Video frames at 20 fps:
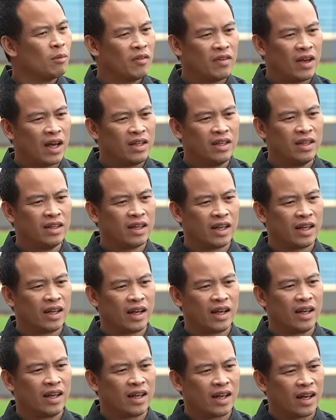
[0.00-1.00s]
Bởi vì anh nhìn thấy
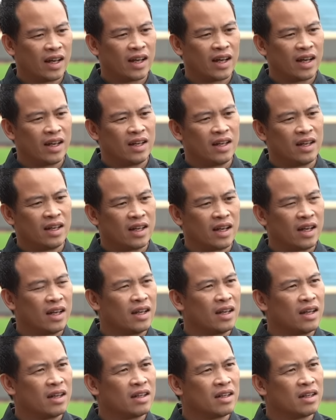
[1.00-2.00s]
cái cái cái cái,
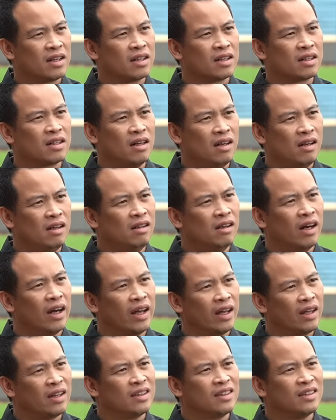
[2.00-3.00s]
cái cỡ người
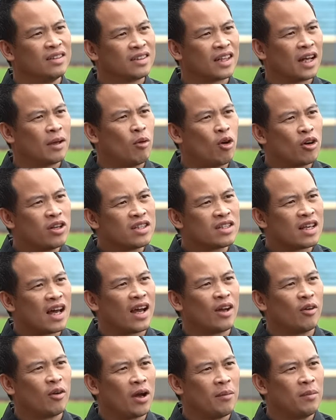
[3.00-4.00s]
ấy, cái body
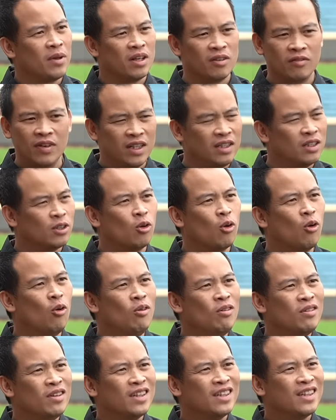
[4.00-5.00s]
size của em ấy vẫn như cũ.
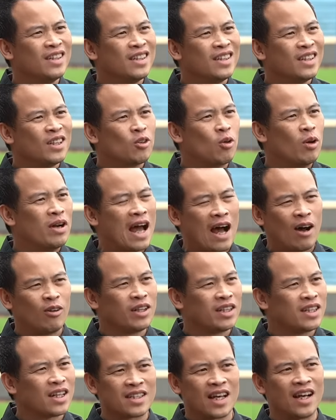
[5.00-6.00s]
Quần áo
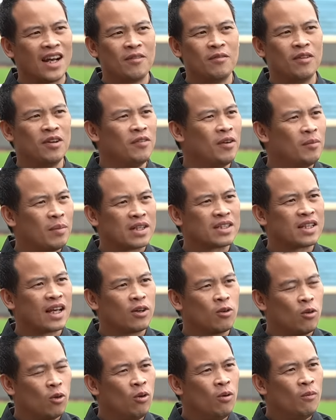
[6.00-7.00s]
thì chắc chắn em vẫn mặc
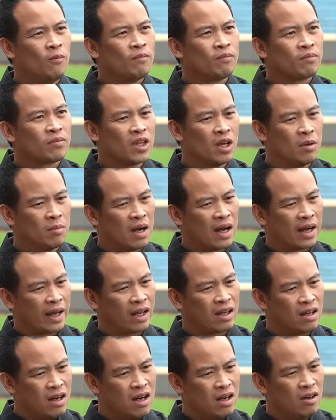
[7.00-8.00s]
size cũ, nhưng mà
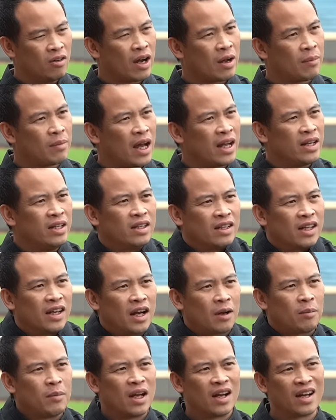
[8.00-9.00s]
cái cơ của em, anh nhìn thấy
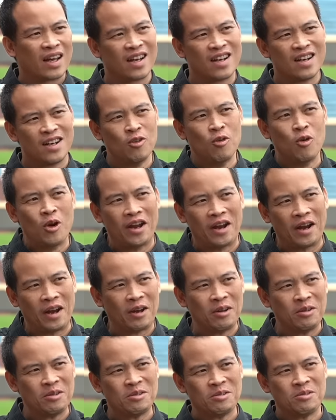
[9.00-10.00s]
đặc biệt là cái cơ đùi này.
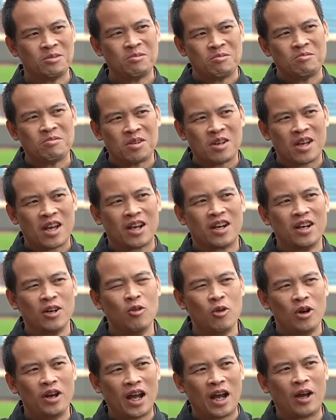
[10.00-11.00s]
Cái cơ
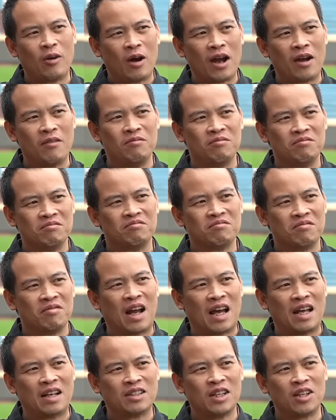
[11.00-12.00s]
đùi này của em
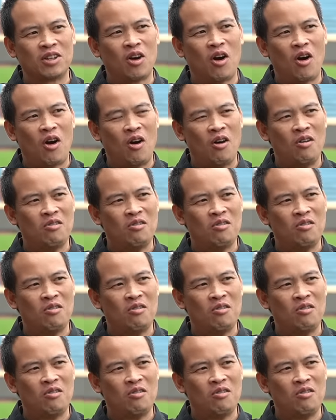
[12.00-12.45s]
là rất to.